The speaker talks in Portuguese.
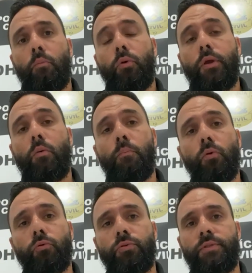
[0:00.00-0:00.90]
Porque é um
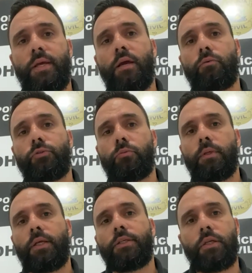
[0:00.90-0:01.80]
ponto cego de
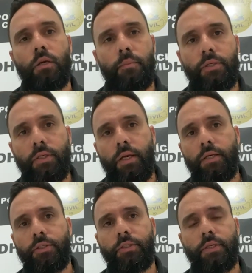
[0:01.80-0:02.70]
uma das câmeras que
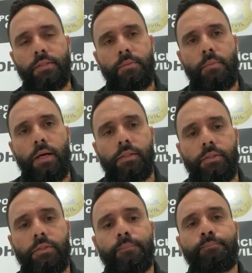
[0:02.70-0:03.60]
registra as
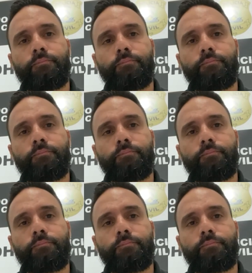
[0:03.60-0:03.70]
imagens.